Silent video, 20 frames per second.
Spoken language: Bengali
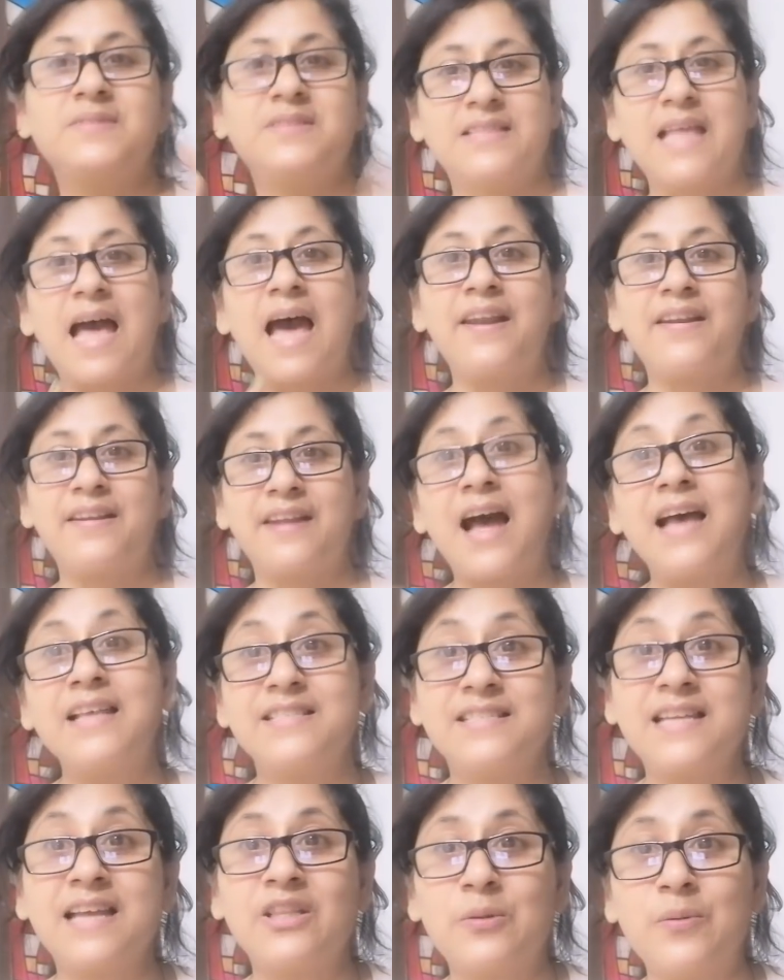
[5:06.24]
তার
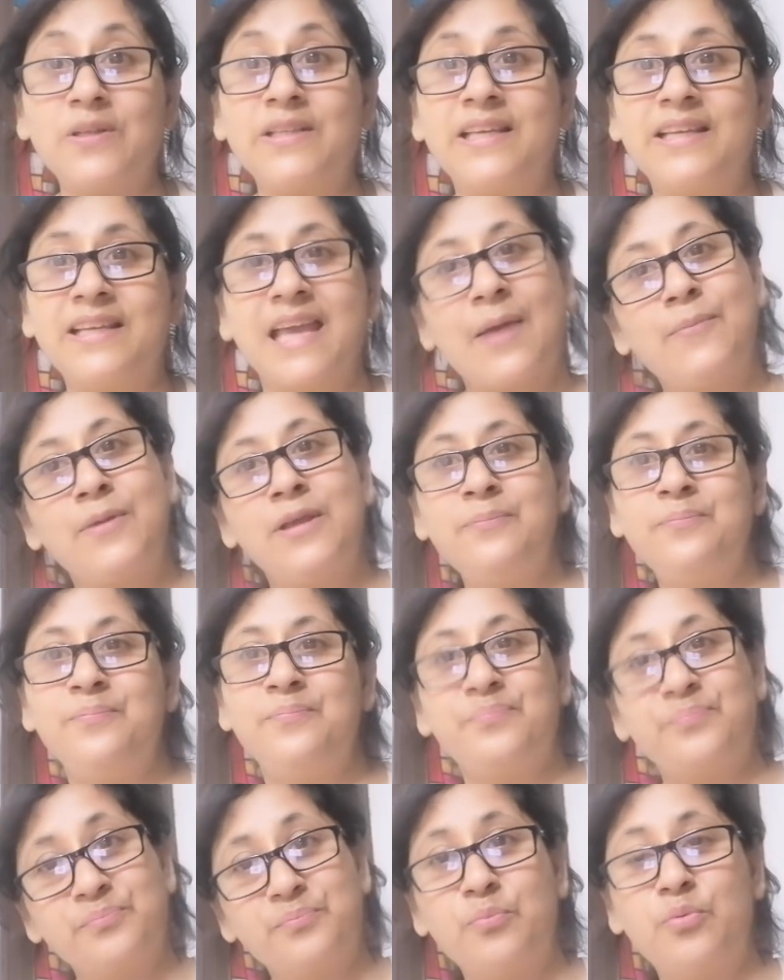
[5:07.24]
রাজটা তোমাদেরকে আমি
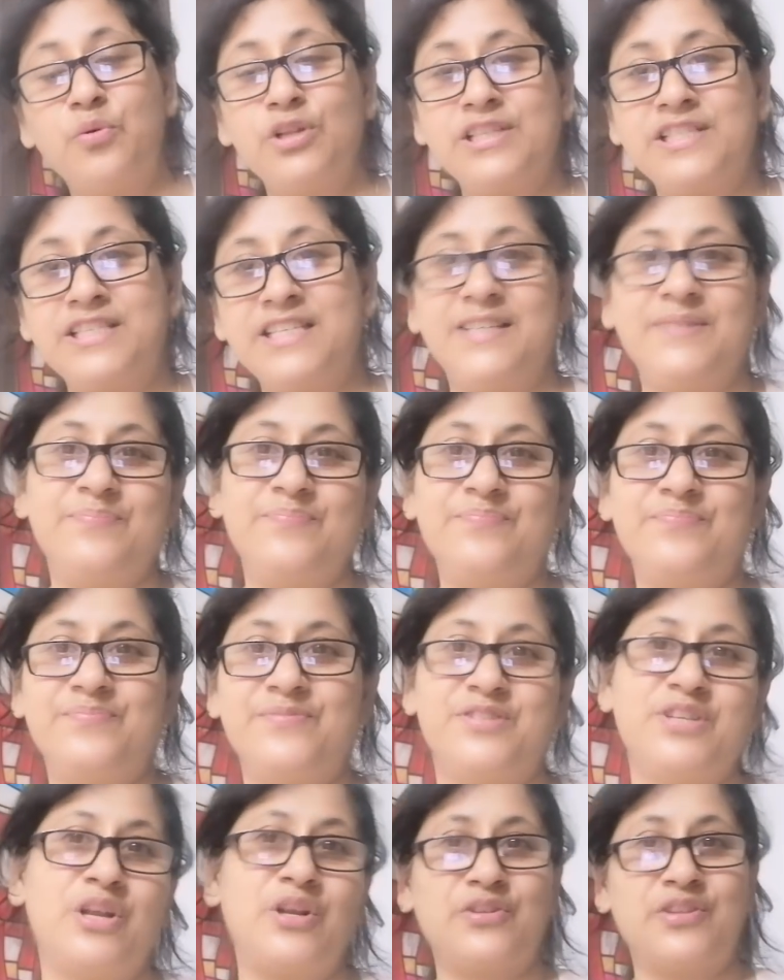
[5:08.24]
বলছি
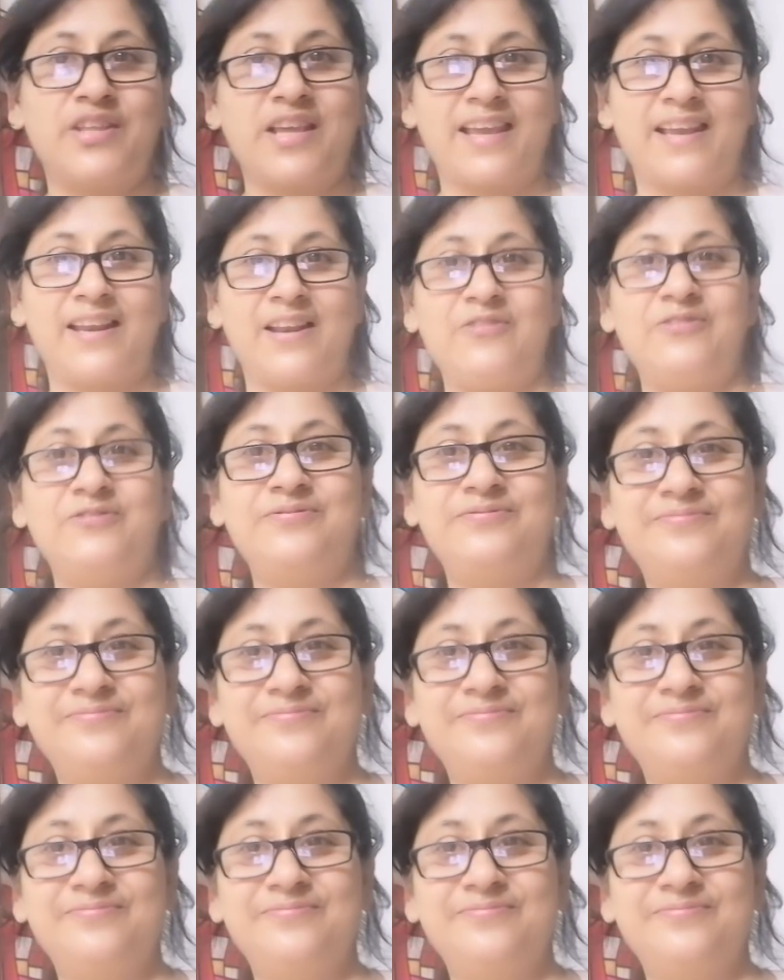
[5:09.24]
চলো দেখে নাও